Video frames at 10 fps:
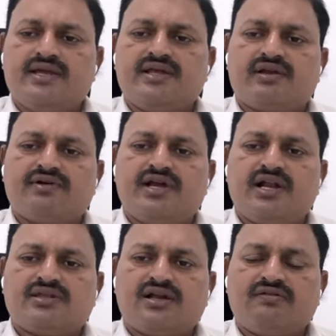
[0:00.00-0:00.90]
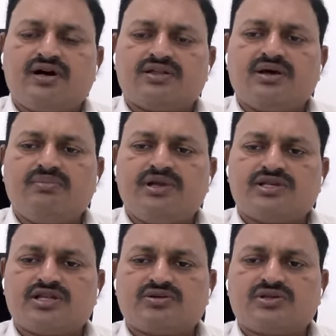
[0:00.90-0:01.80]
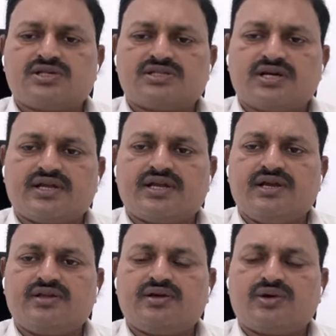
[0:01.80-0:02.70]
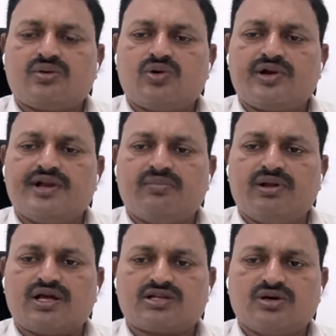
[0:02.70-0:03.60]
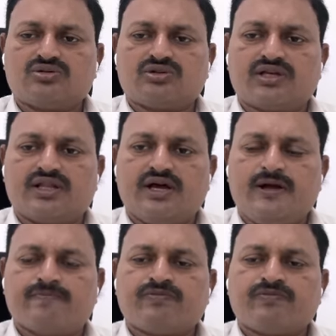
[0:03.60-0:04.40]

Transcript: ఇది ఇరవై ఏళ్ళ తర్వాత మీ చేతికి వచ్చేసరికి ఇది కోటి డెబ్బై లక్షలు అవుతుంది కదా